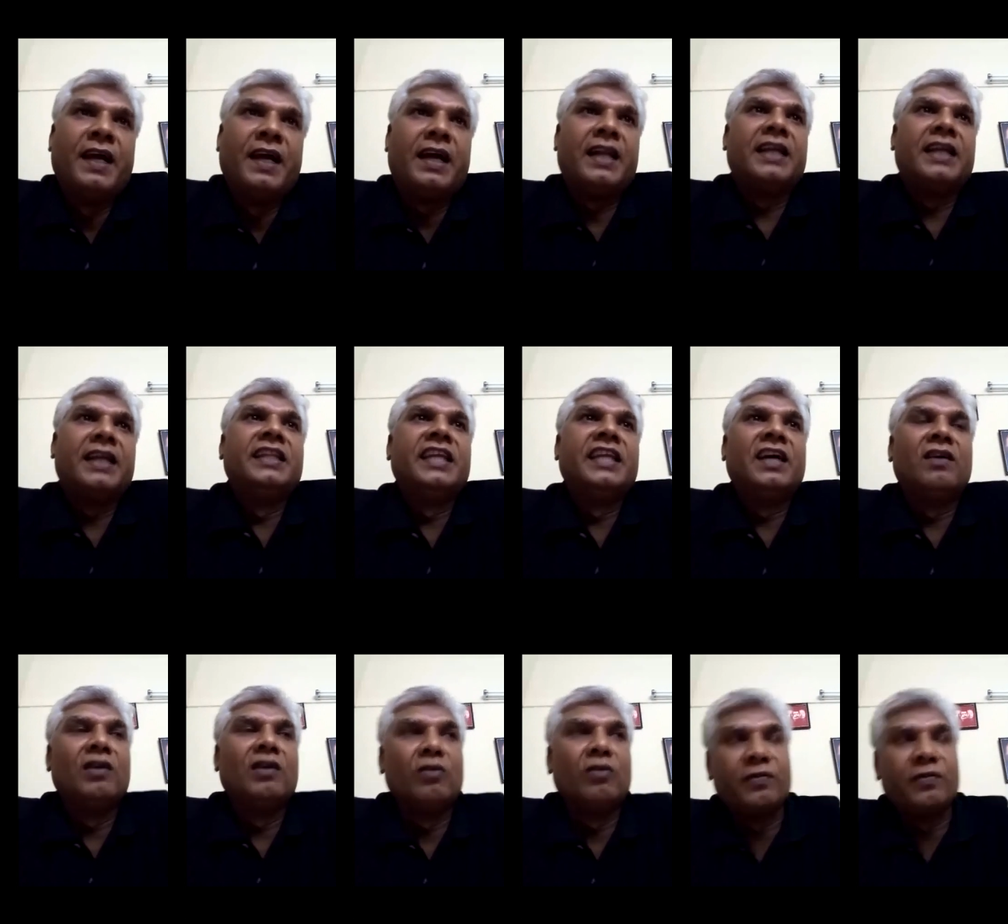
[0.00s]
ஆனா
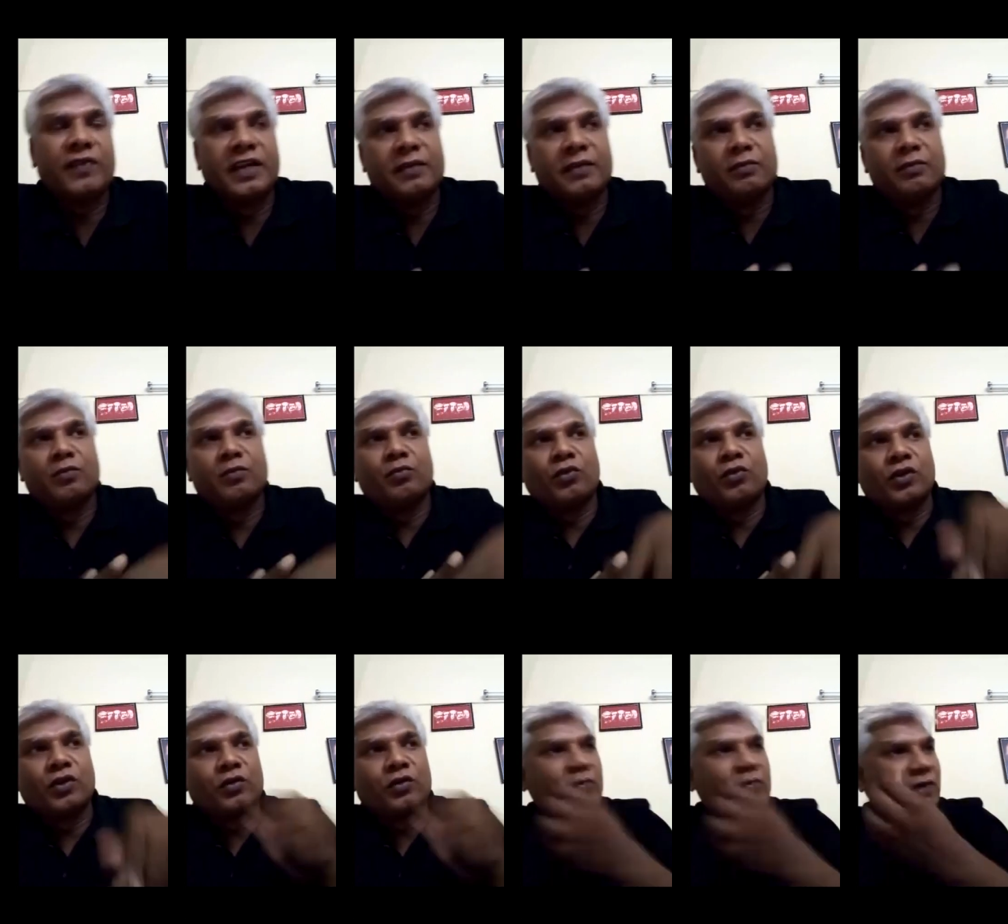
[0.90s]
இந்தியாவில ஒன் ஃபார்ட்டி ஃபோர்
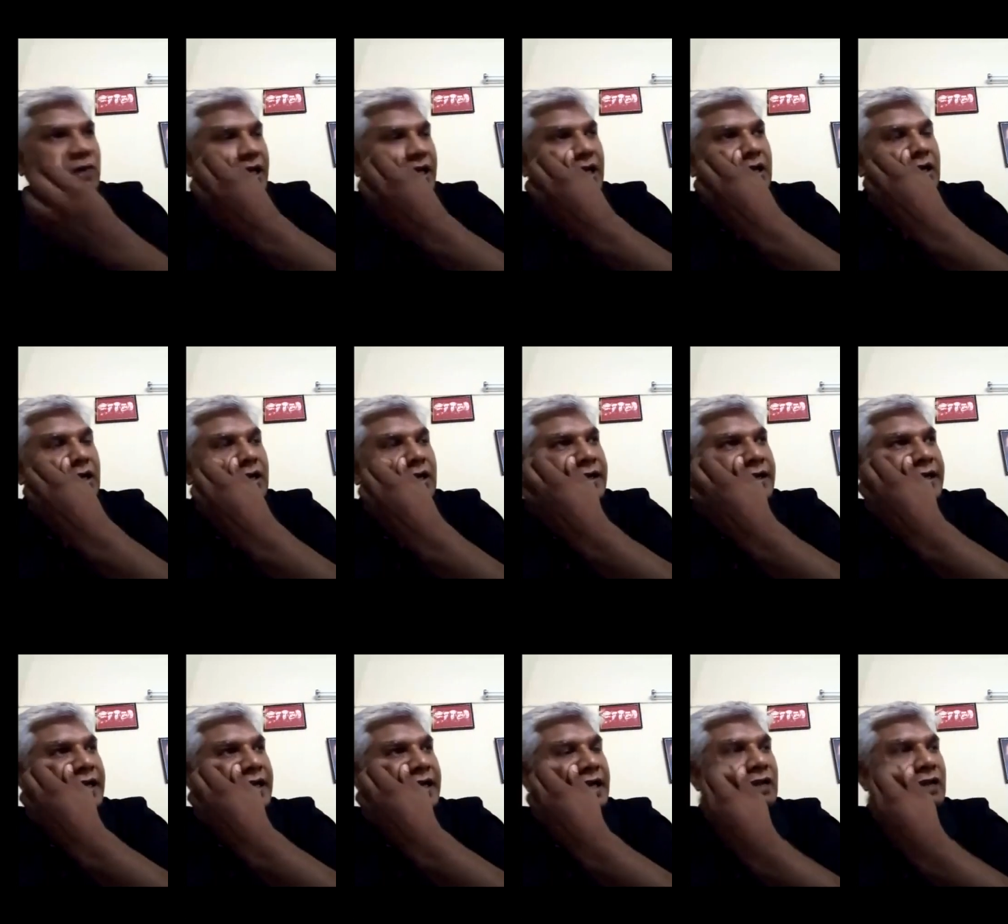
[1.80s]
போடவும் இல்ல
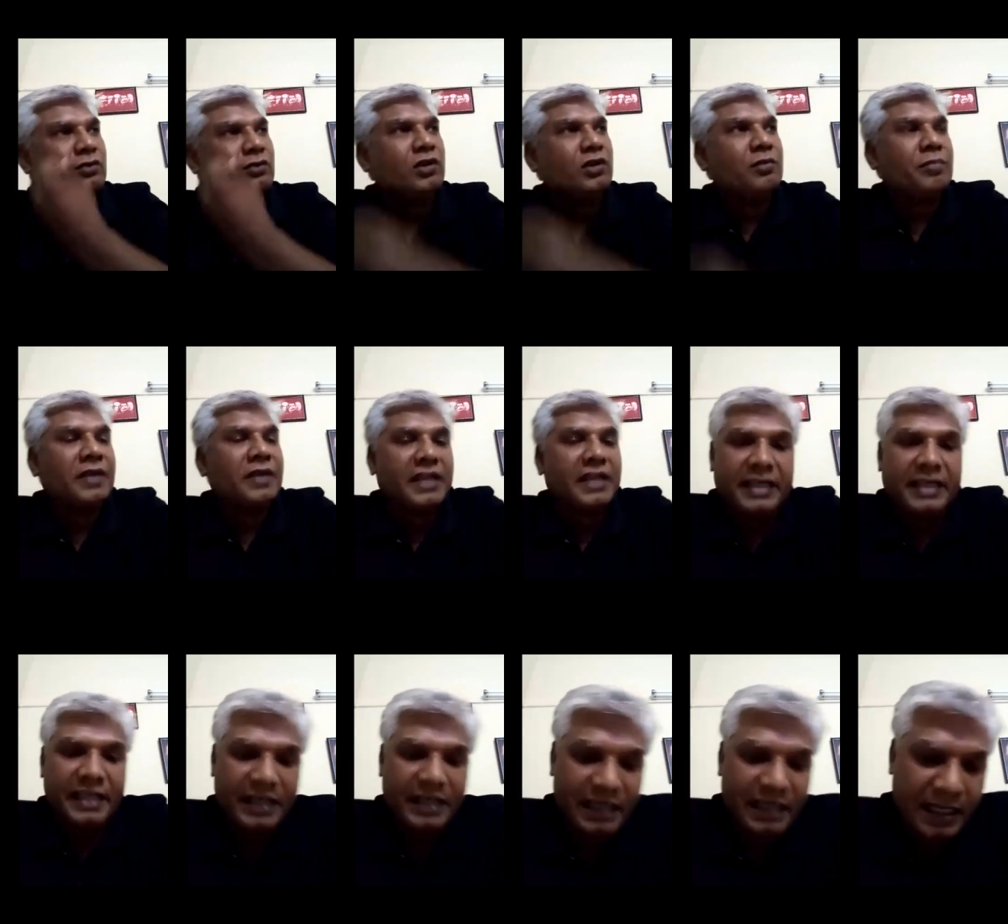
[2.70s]
நீங்க எல்லாம் தொழில்
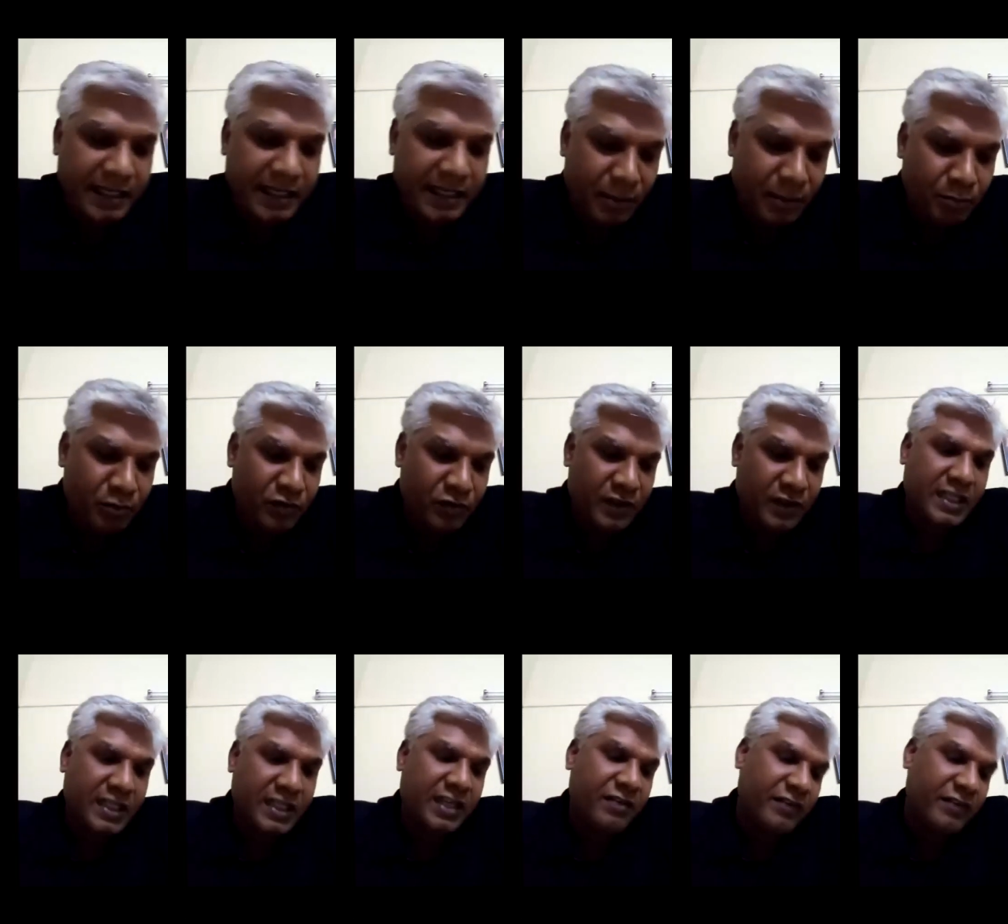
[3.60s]
பண்ணிக்கிட்டே இருக்கலாம் ட்ரம்ப்
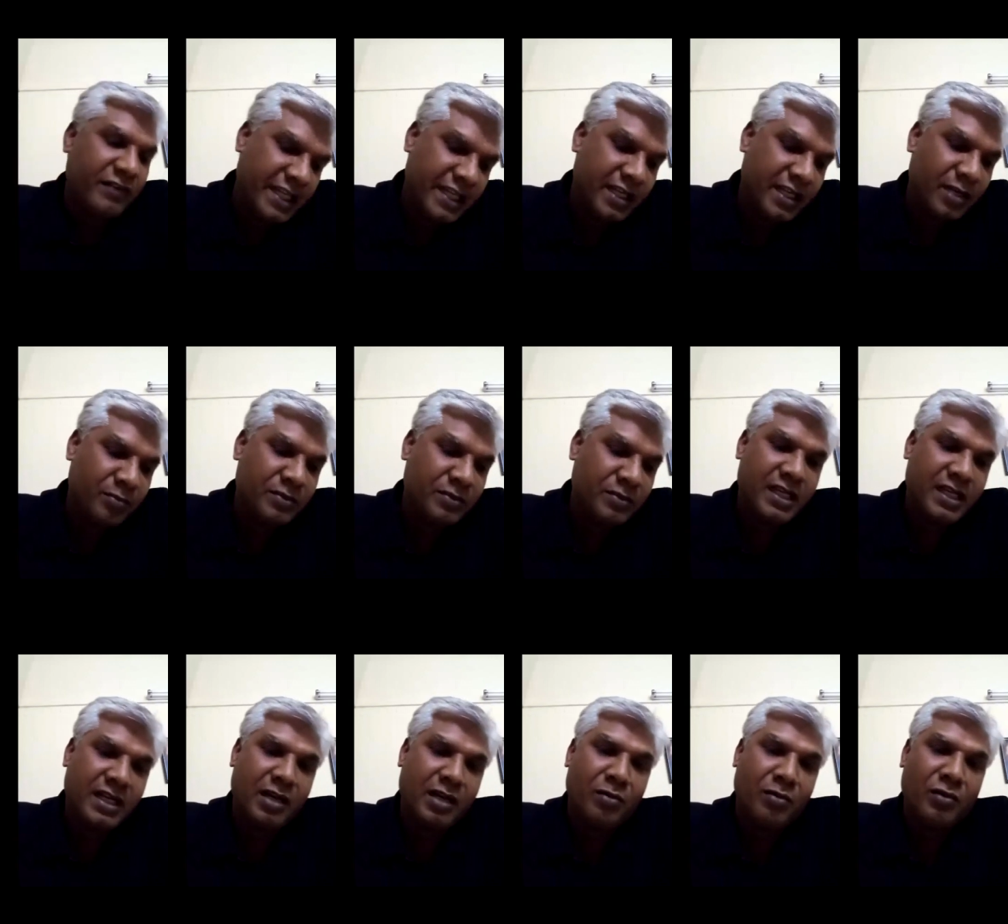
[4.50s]
வந்தாரு வேடிக்கை
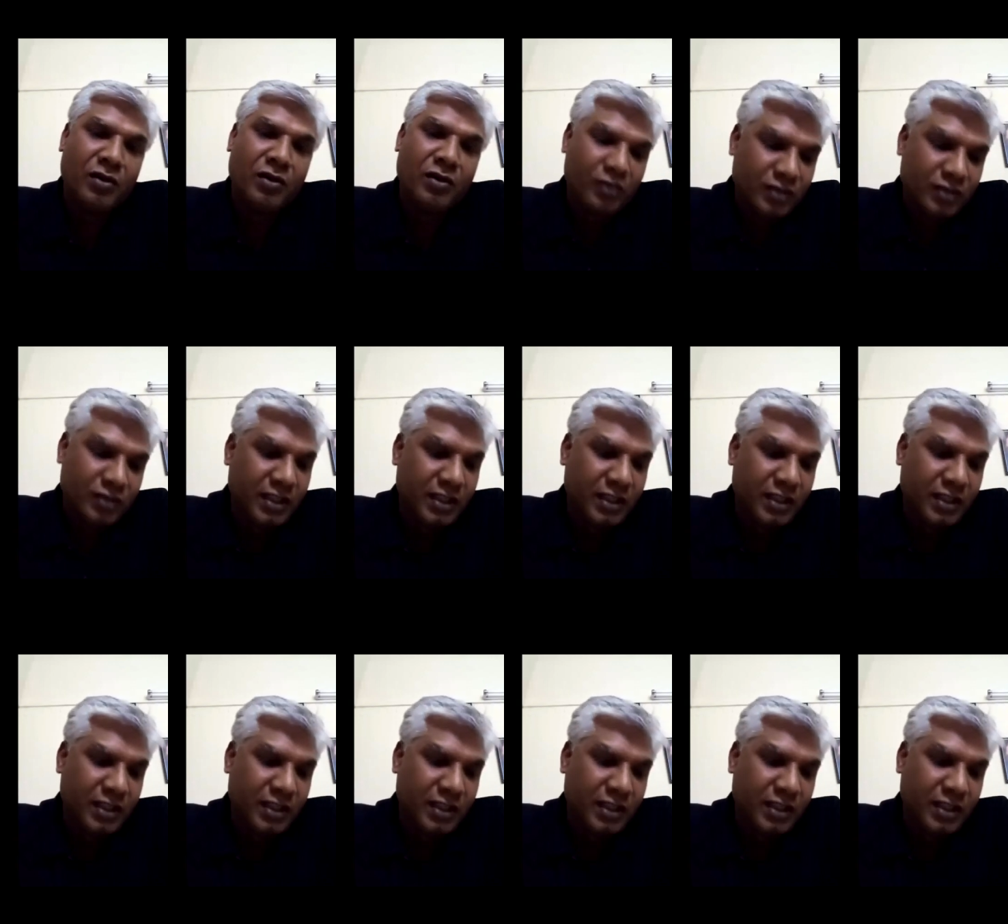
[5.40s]
காமிச்சாரு நம்மளும் வந்து